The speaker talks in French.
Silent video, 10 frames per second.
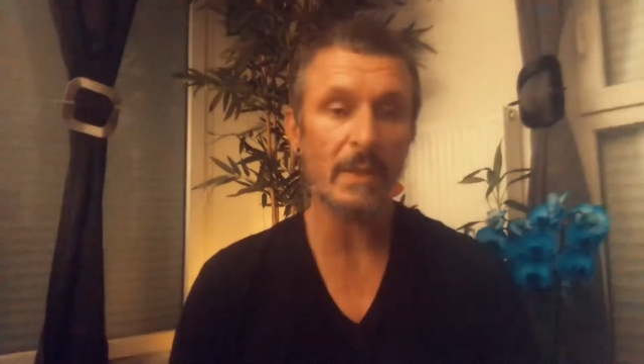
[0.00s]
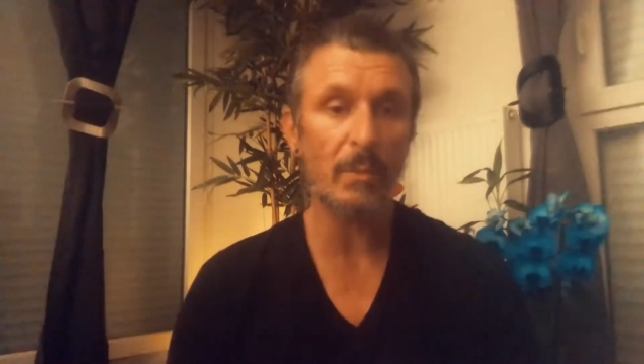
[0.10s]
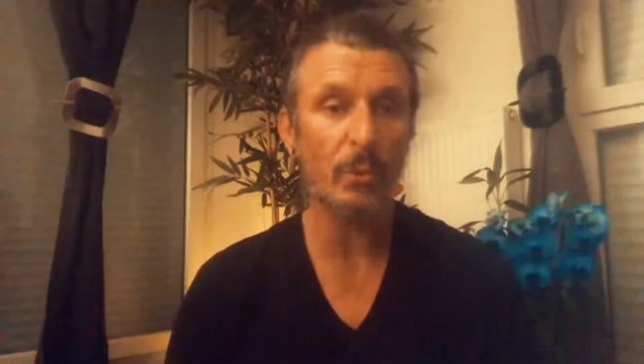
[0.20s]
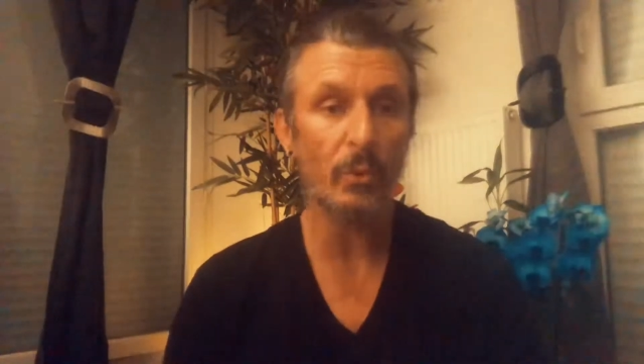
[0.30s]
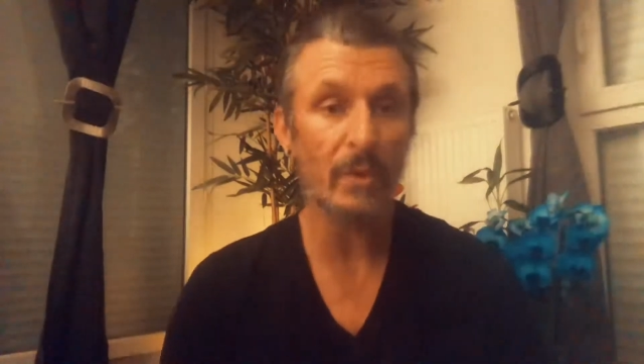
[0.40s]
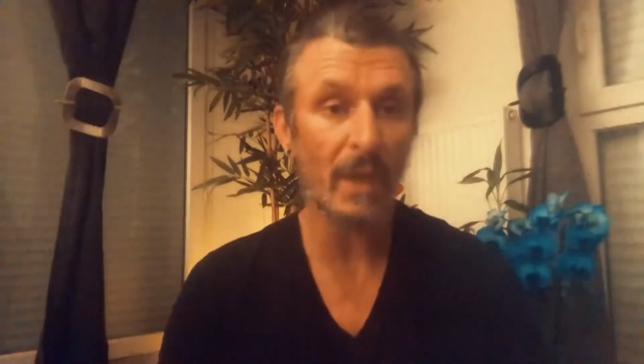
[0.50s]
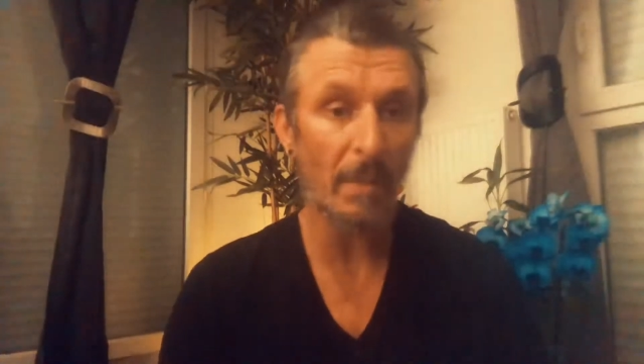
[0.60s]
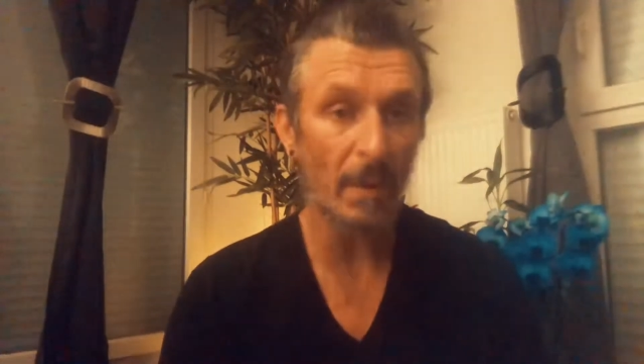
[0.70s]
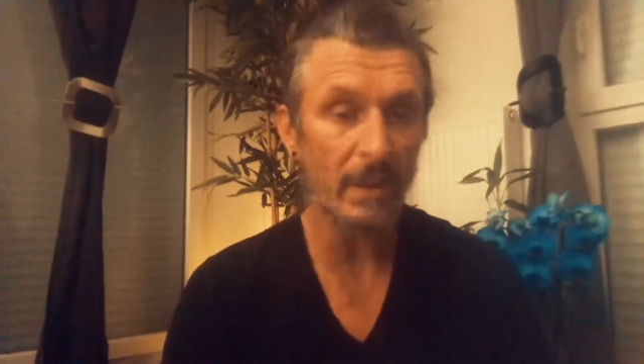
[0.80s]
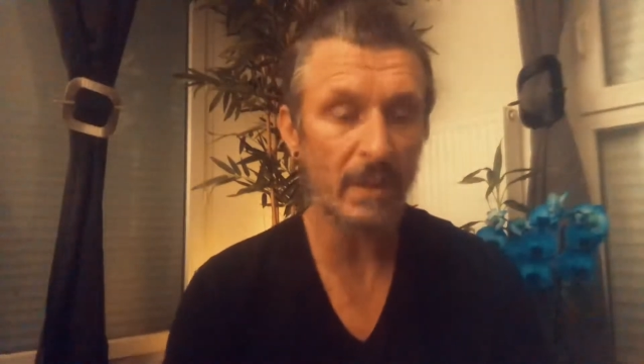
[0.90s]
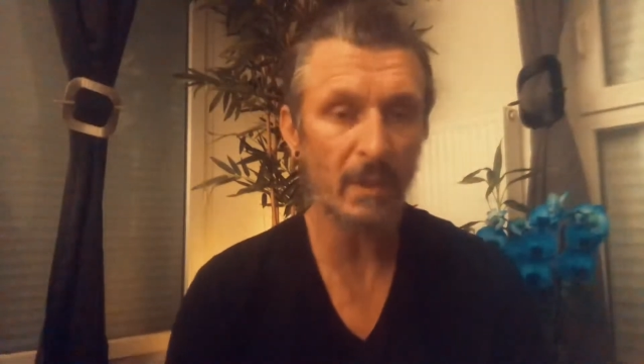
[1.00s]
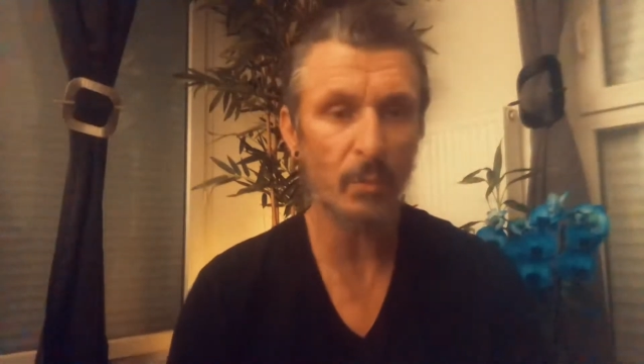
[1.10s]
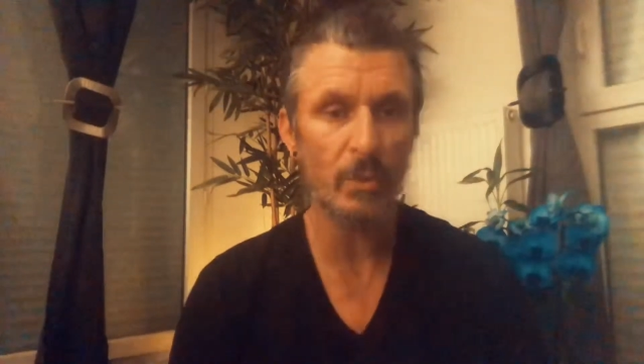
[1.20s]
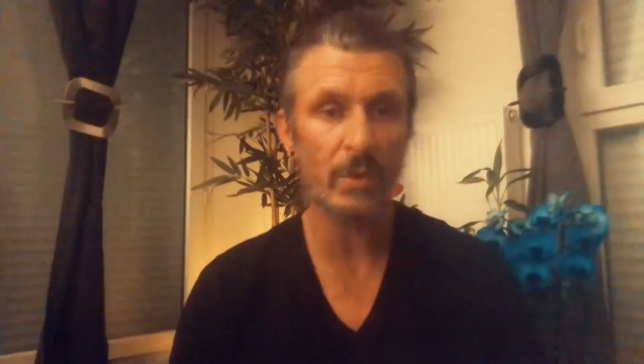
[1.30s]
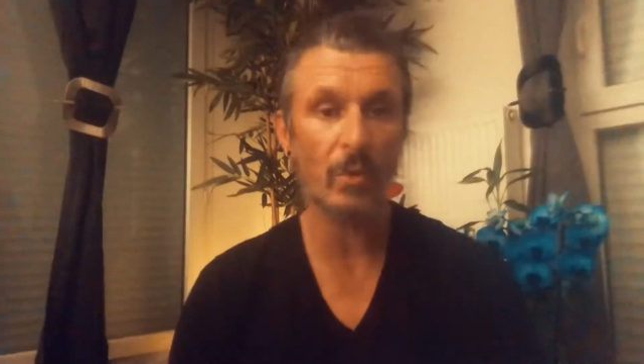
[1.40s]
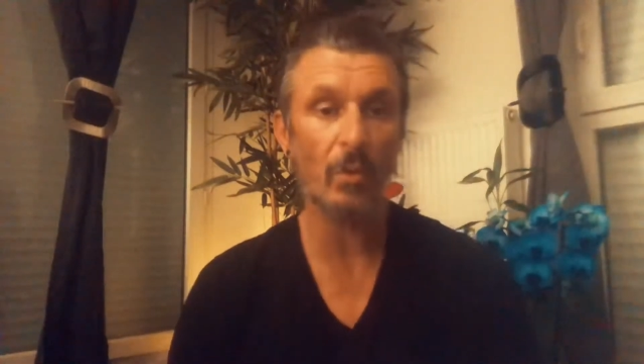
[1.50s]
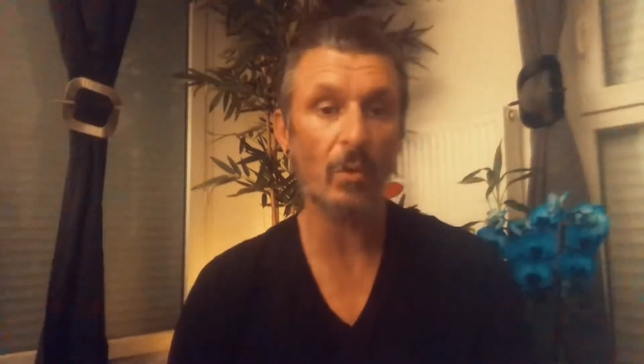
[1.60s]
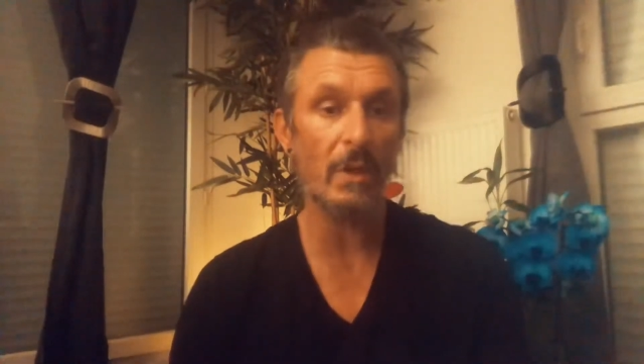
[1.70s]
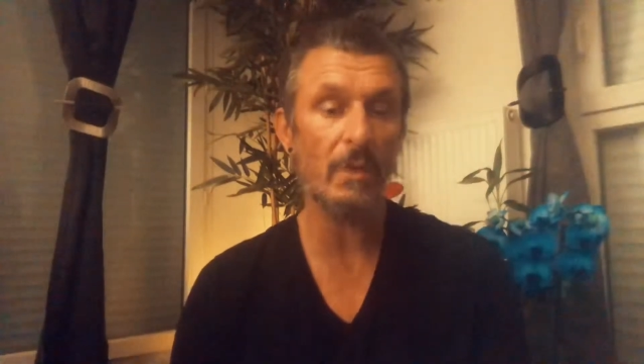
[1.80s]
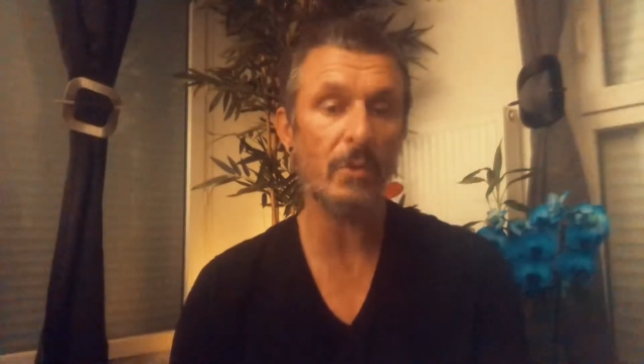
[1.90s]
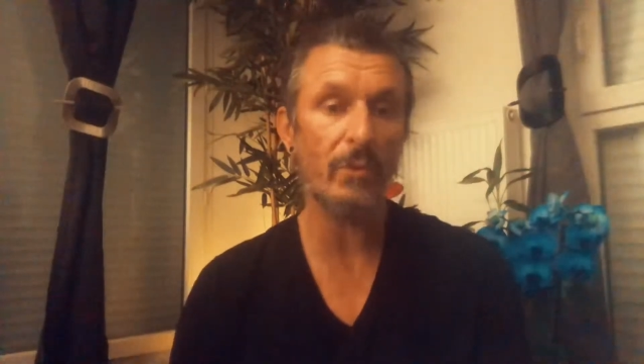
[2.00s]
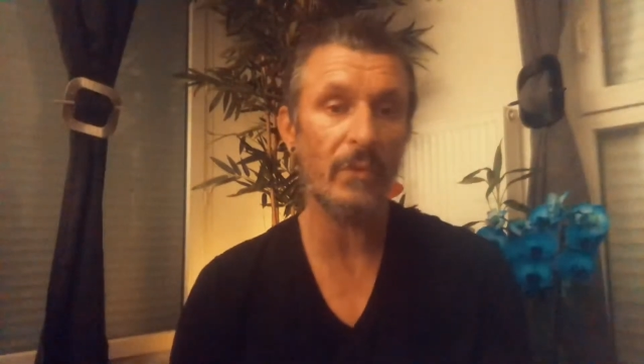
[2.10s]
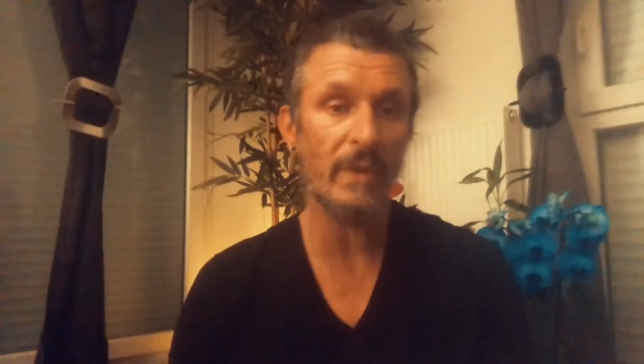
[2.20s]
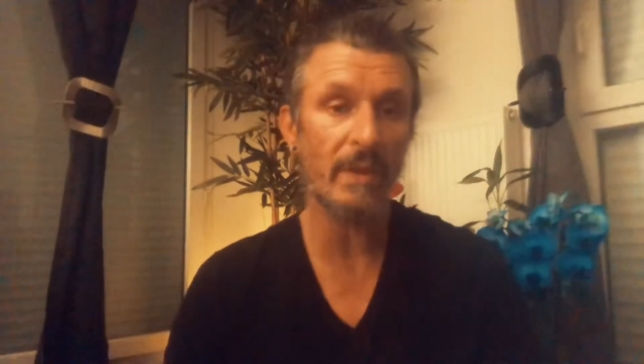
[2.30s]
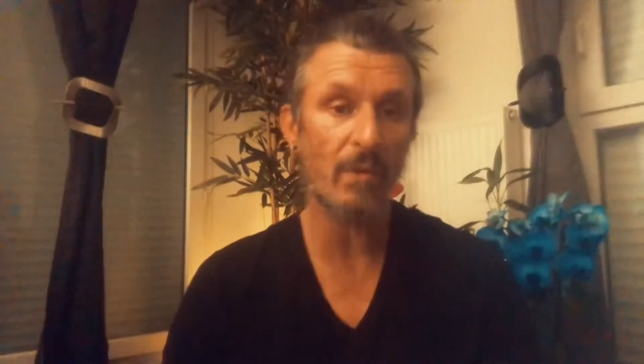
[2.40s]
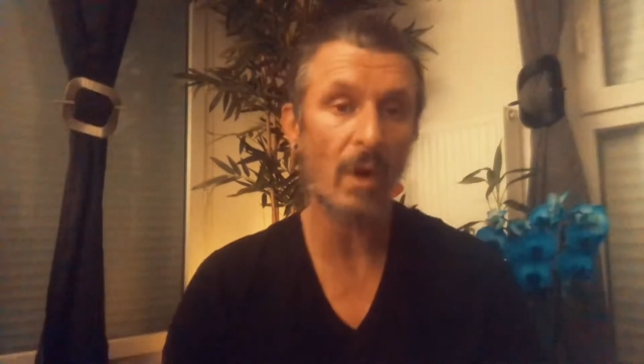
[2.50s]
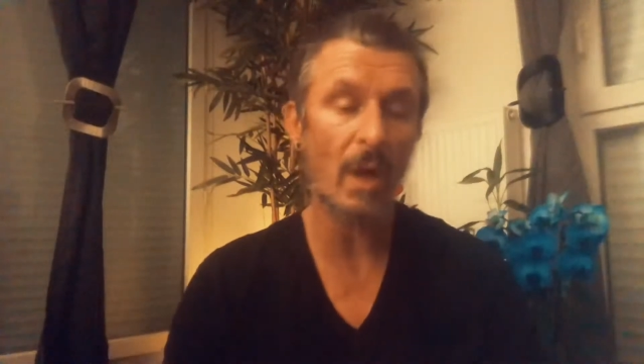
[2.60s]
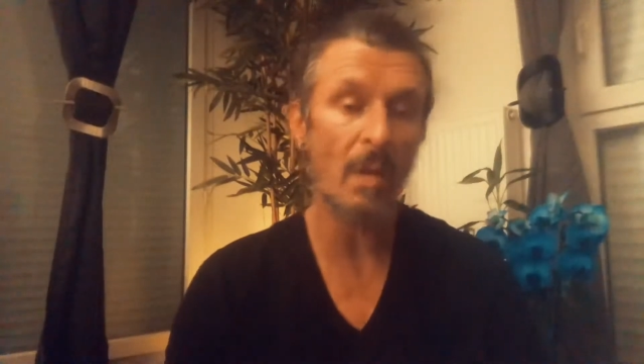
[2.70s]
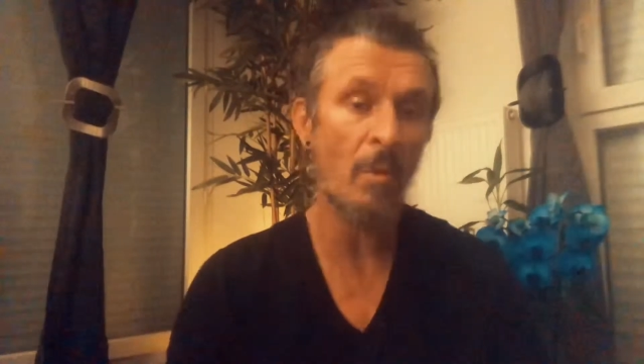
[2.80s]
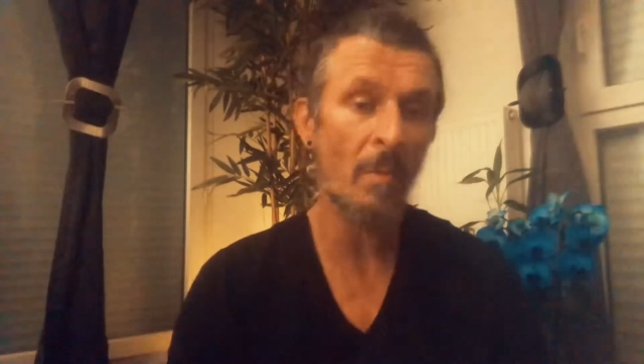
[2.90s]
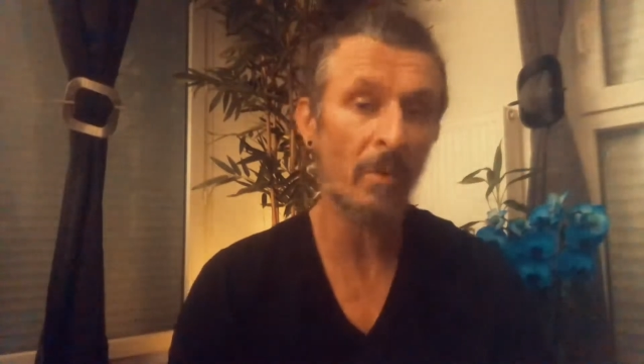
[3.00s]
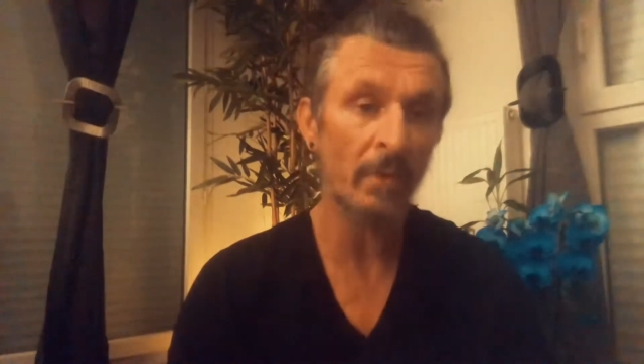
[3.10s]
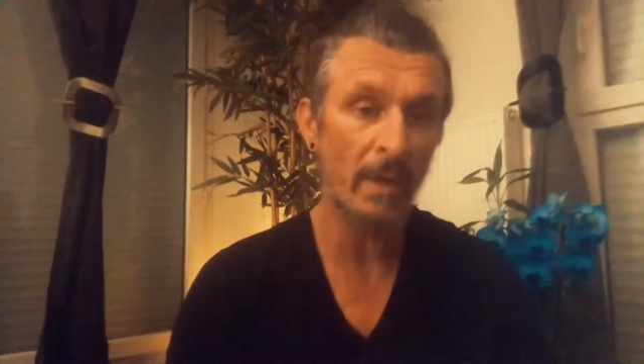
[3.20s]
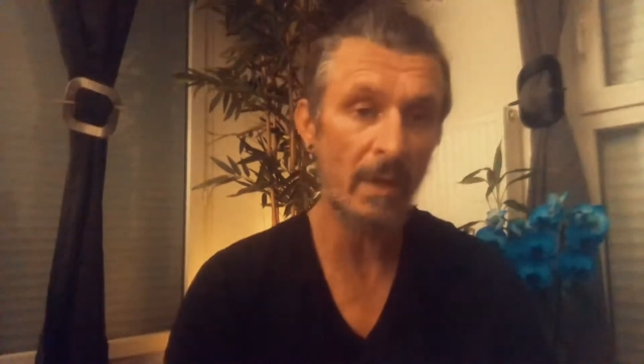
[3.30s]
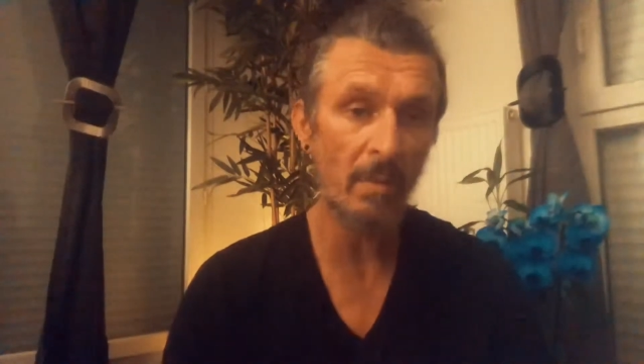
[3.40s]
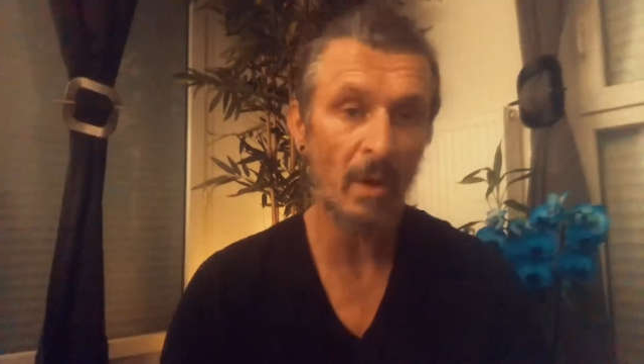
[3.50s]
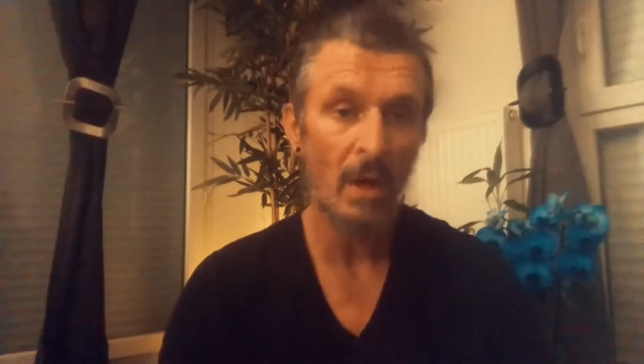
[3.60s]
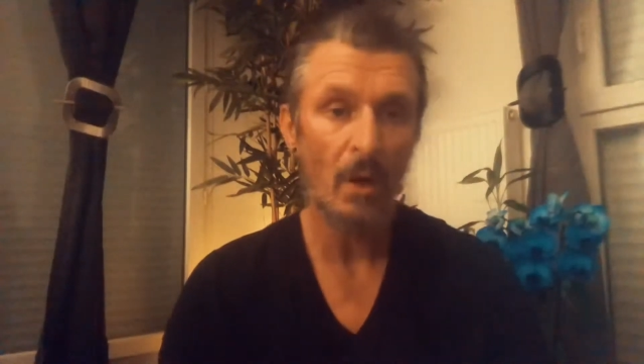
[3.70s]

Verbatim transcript: c'est plutôt très pratique puisque puisqu'il suffit d'avoir un moment de libre,